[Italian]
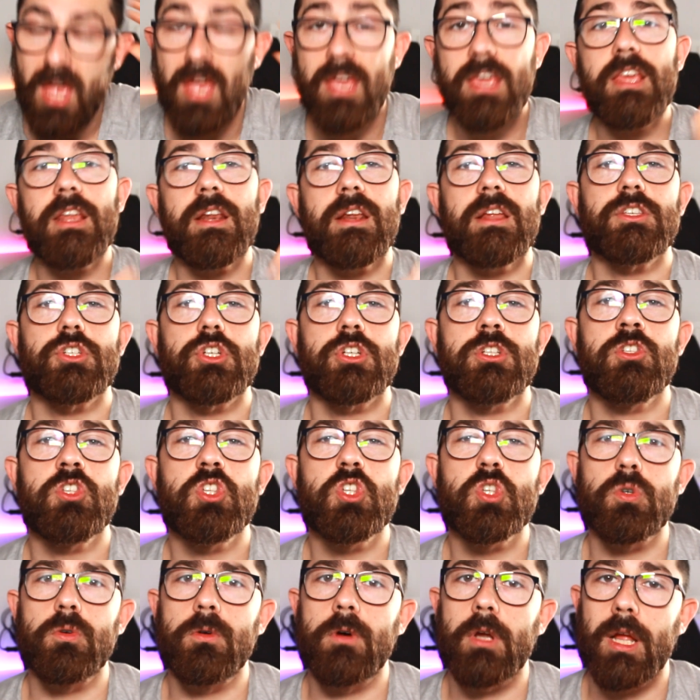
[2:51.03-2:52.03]
Il
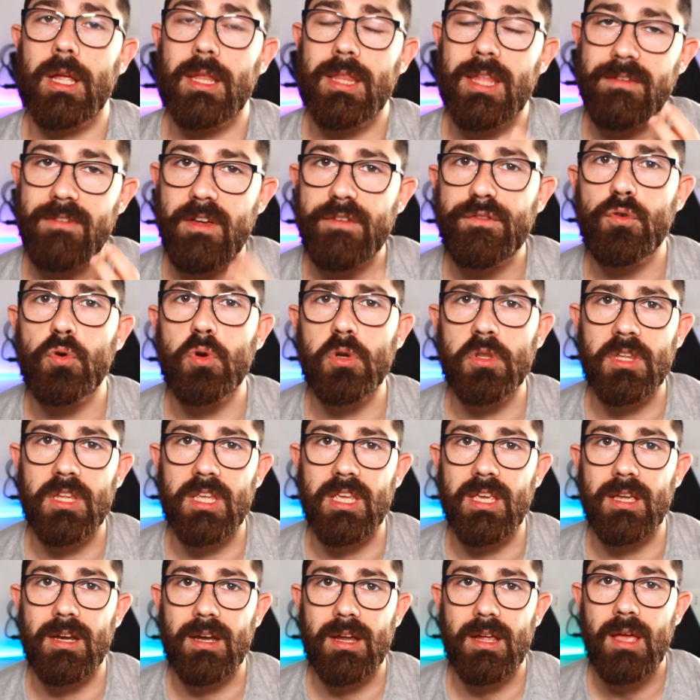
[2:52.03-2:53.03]
recensore deve
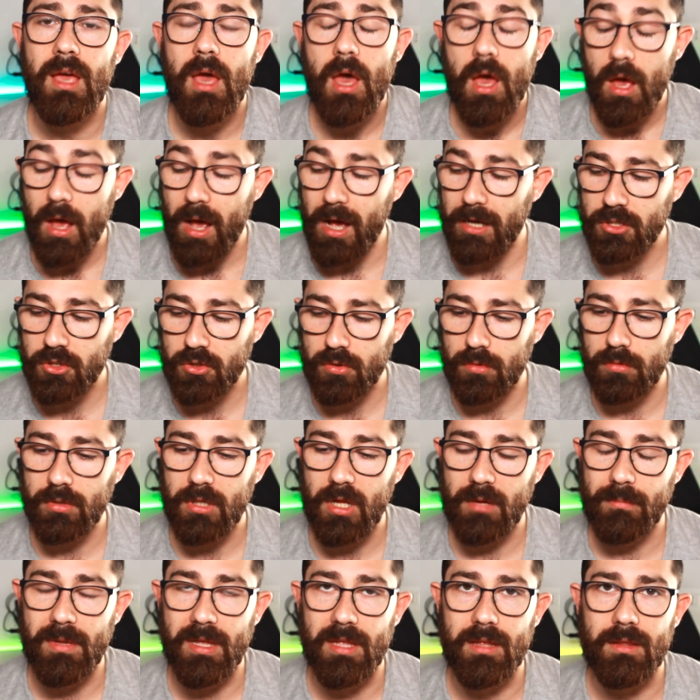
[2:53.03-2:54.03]
fornire
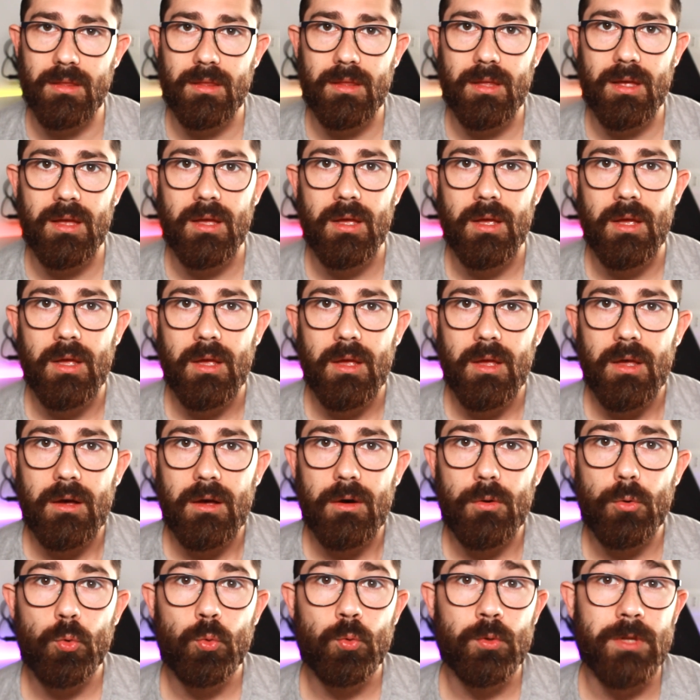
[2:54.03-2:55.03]
assolutamente
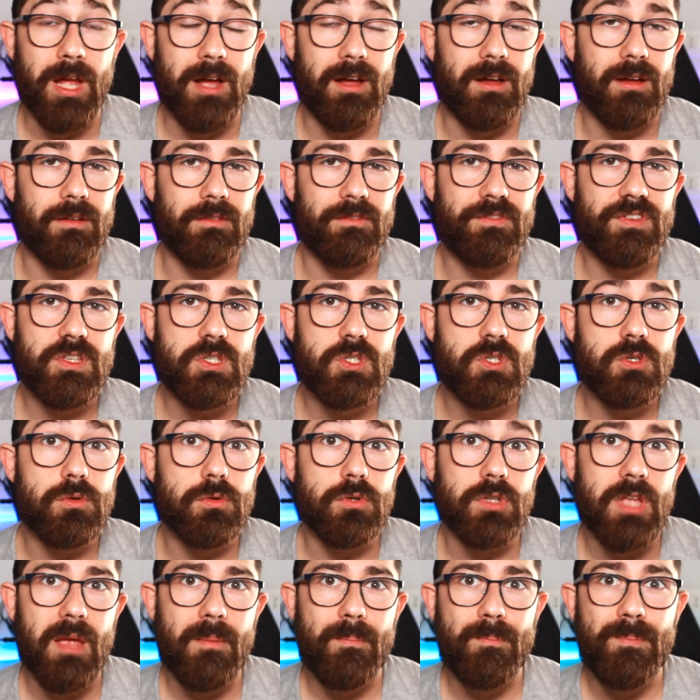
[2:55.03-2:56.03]
una
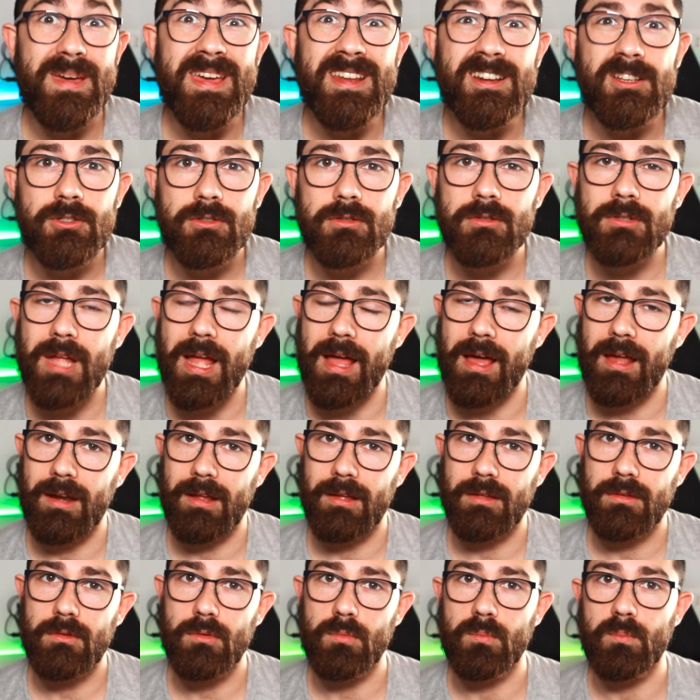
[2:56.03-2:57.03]
visione
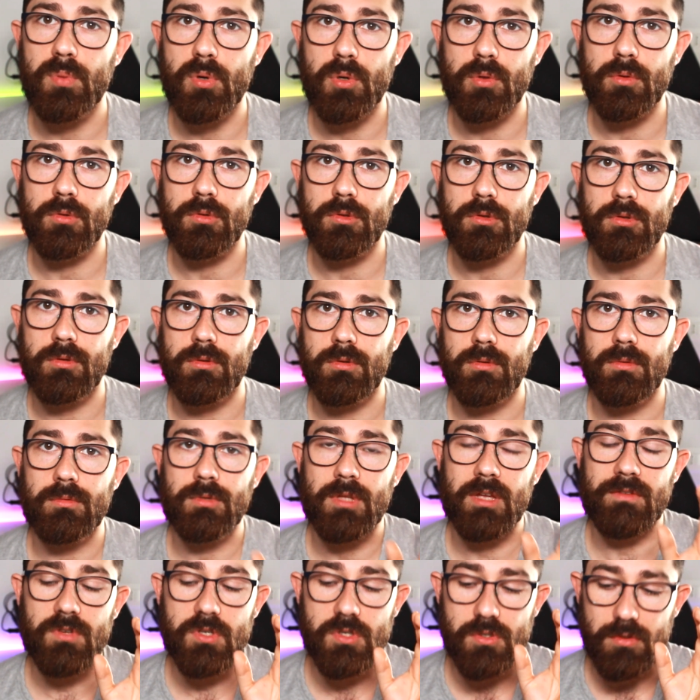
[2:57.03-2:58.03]
personale di un prodotto,
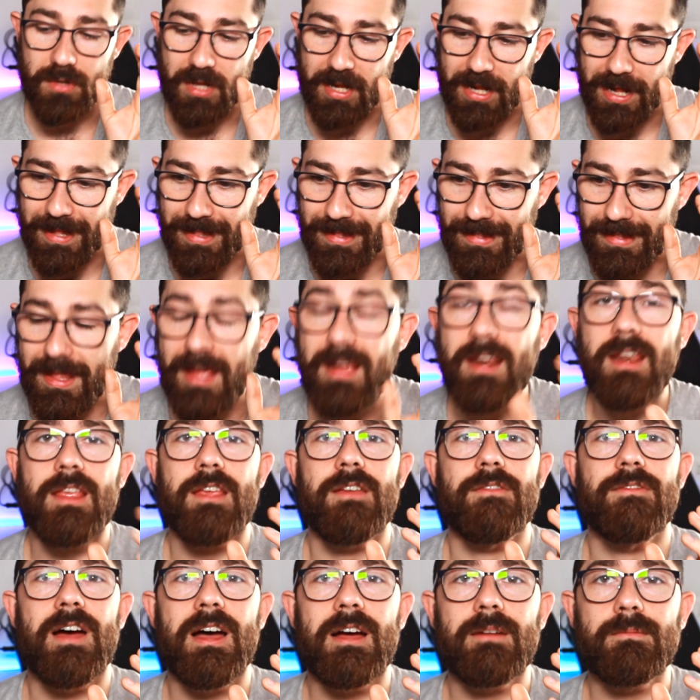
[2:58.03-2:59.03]
una visione che
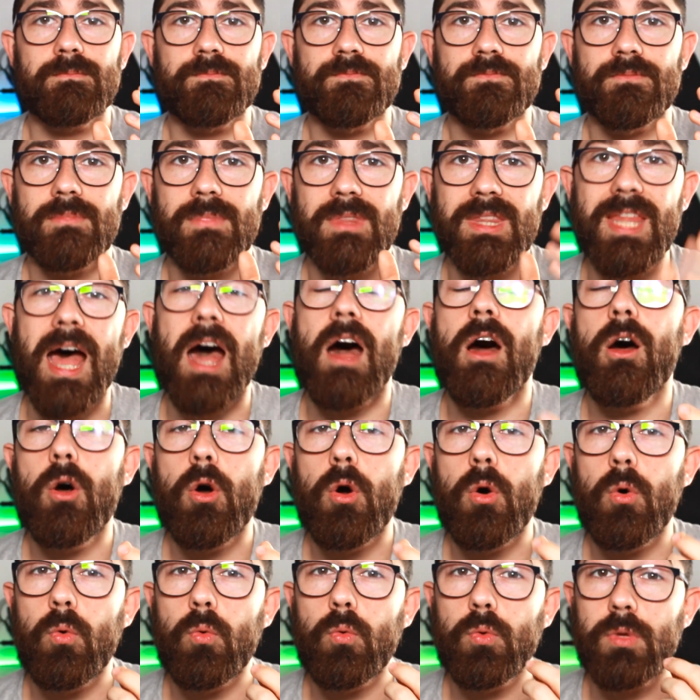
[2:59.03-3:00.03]
deriva da
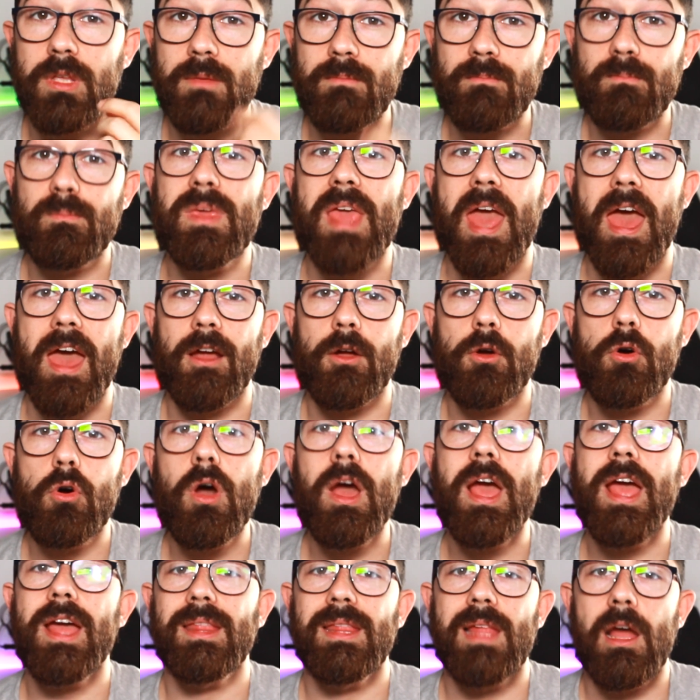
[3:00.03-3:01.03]
un
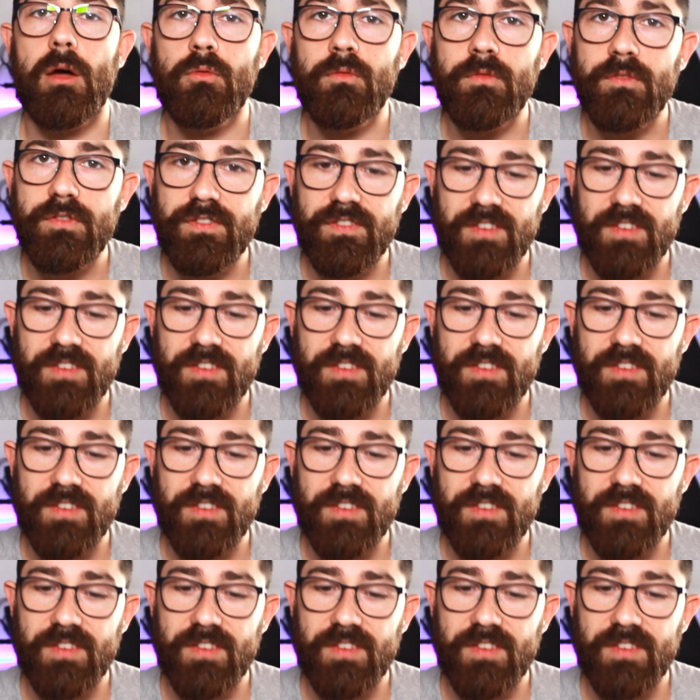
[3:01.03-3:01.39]
impiego e da un